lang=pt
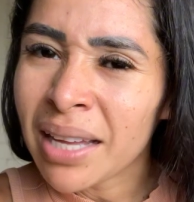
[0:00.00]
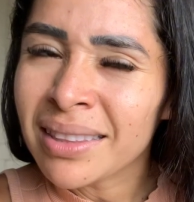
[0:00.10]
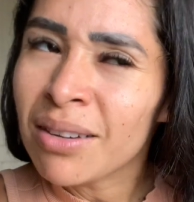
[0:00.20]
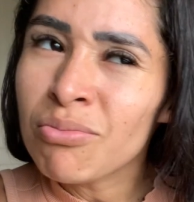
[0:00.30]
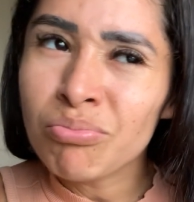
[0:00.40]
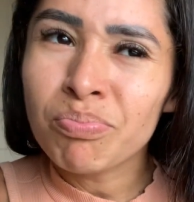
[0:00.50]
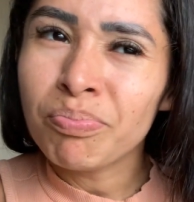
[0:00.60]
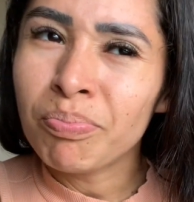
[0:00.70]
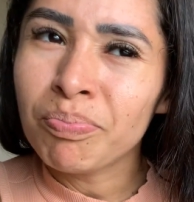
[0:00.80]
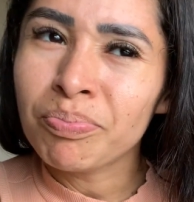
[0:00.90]
tão,
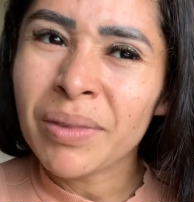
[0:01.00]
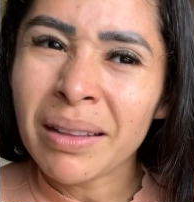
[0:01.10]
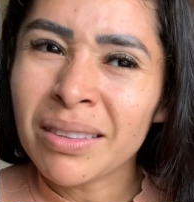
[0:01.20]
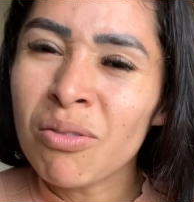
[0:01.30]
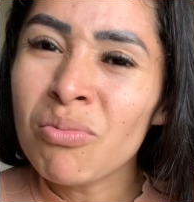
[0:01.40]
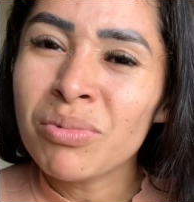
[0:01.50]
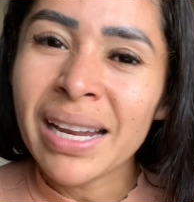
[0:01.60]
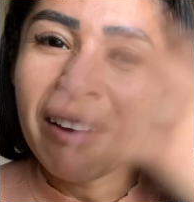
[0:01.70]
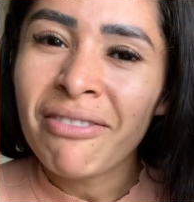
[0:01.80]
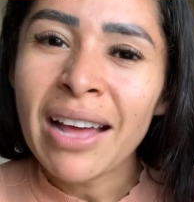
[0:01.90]
tá tão
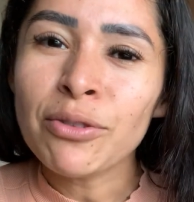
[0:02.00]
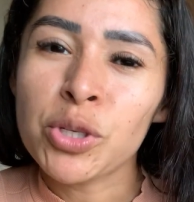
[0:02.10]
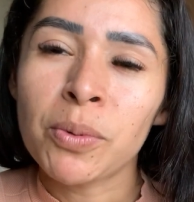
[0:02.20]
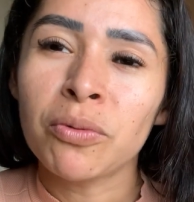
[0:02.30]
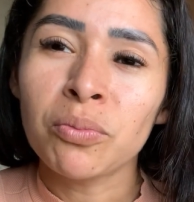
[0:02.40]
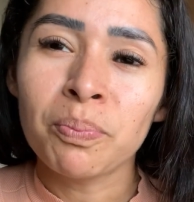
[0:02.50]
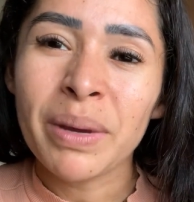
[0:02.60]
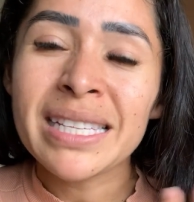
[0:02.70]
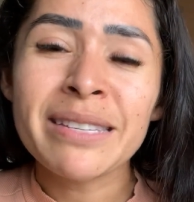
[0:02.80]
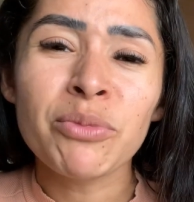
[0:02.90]
elevado, tipo, um
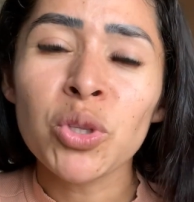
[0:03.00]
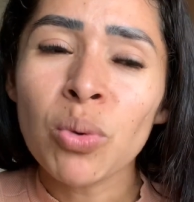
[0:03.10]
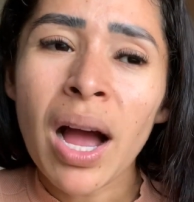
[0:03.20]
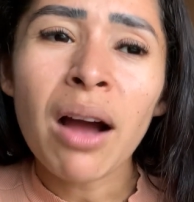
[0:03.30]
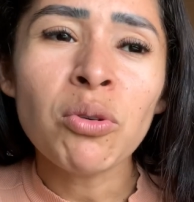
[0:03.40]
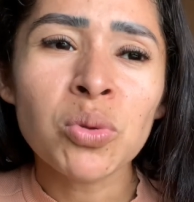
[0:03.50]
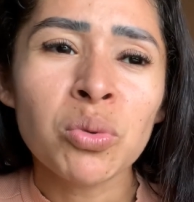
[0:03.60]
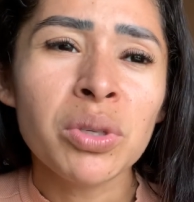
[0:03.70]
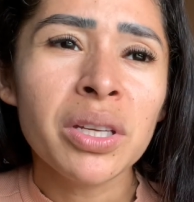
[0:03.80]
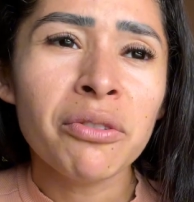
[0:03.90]
pace muito
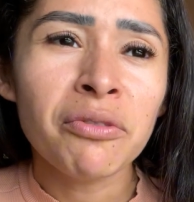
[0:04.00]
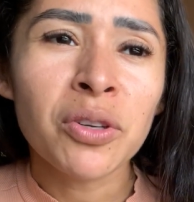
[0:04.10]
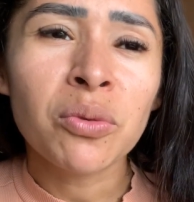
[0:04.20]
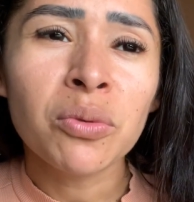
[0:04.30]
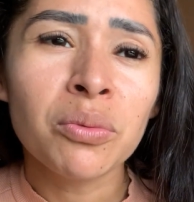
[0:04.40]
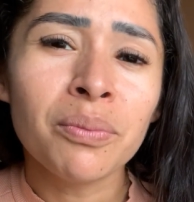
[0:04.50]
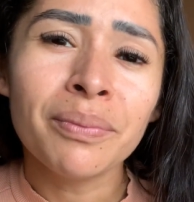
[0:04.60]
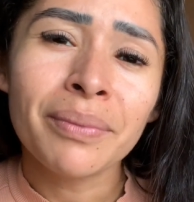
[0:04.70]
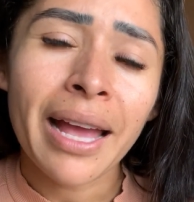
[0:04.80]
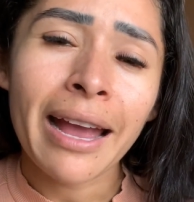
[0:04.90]
alto e eu fico.
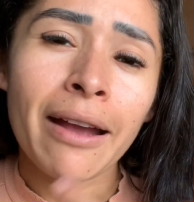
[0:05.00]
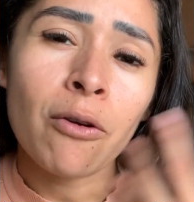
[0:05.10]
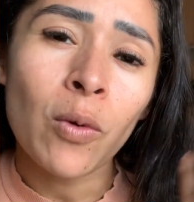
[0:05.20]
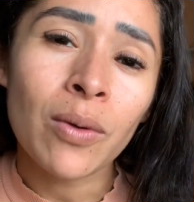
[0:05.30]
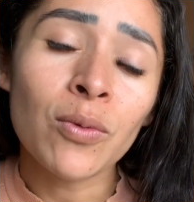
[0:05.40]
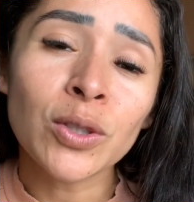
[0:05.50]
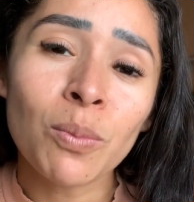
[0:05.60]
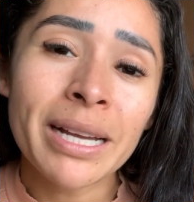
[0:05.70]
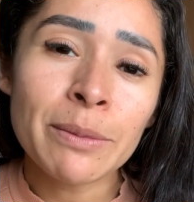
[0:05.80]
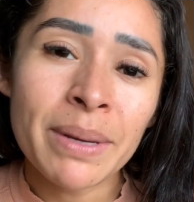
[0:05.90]
É, quanto
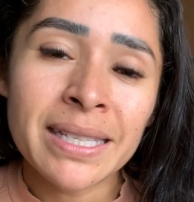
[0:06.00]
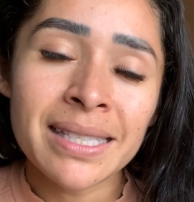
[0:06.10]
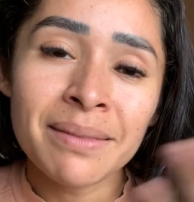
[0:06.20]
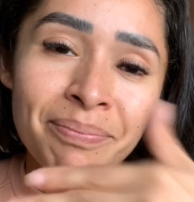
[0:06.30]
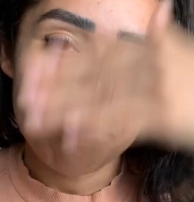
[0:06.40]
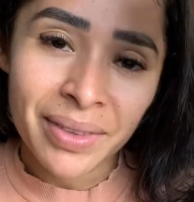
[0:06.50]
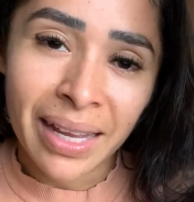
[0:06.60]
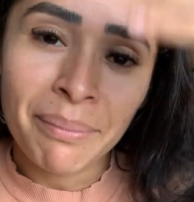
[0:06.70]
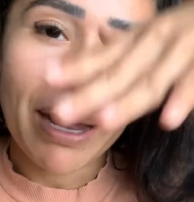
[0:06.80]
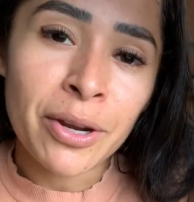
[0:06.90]
mais pace,
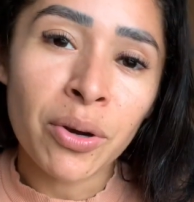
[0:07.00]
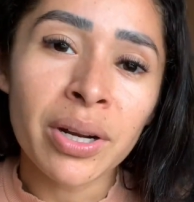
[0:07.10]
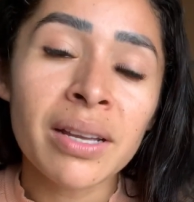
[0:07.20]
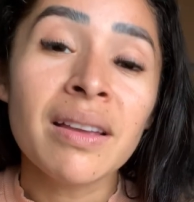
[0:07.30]
né, maior,